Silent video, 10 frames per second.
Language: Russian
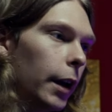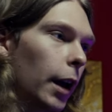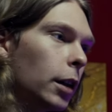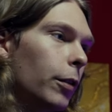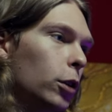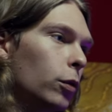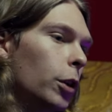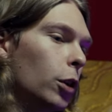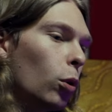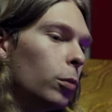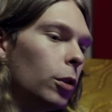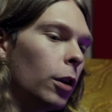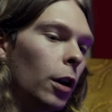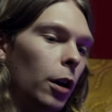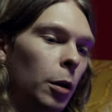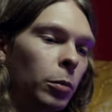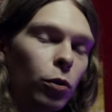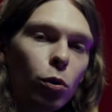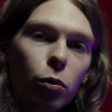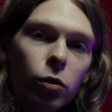Когда вы в этой комнате, именно
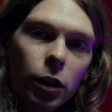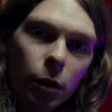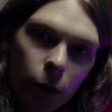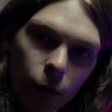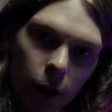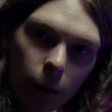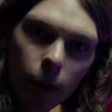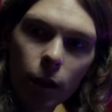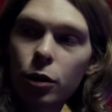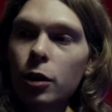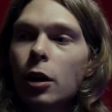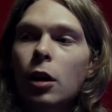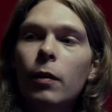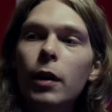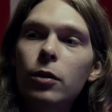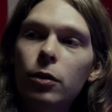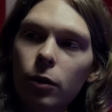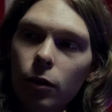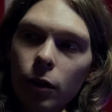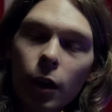стол стоит именно в этом положении, кровать
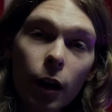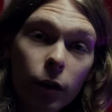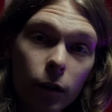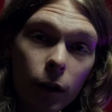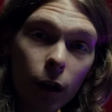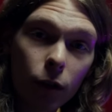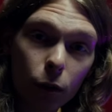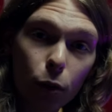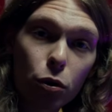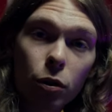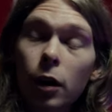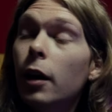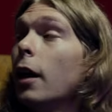не, раз, не разложена,